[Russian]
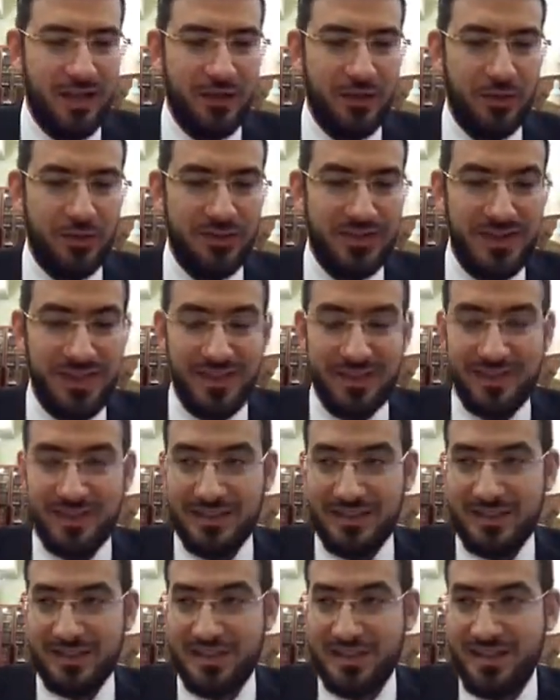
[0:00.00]
Но здесь
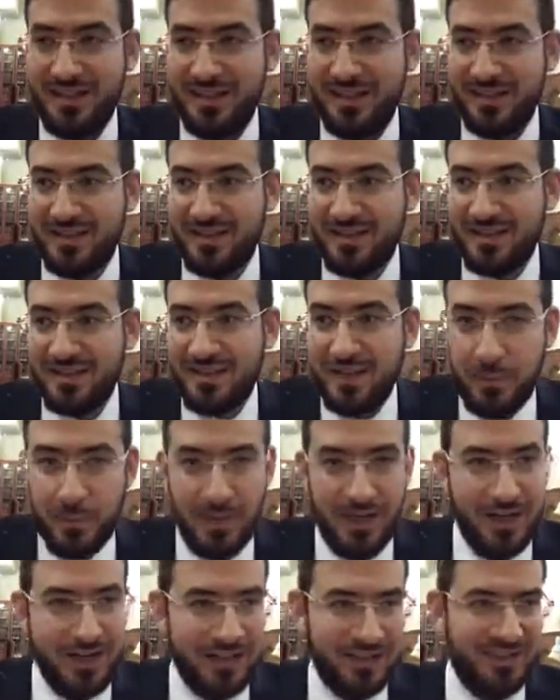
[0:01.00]
это же не, это
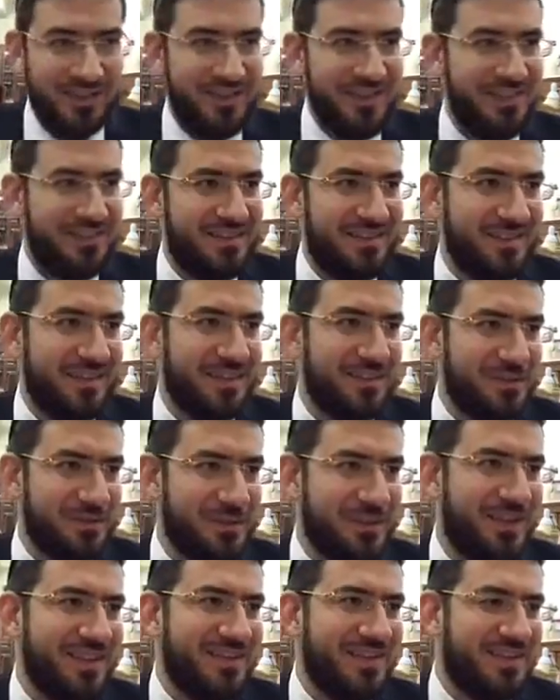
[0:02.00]
дома, это не стена суки.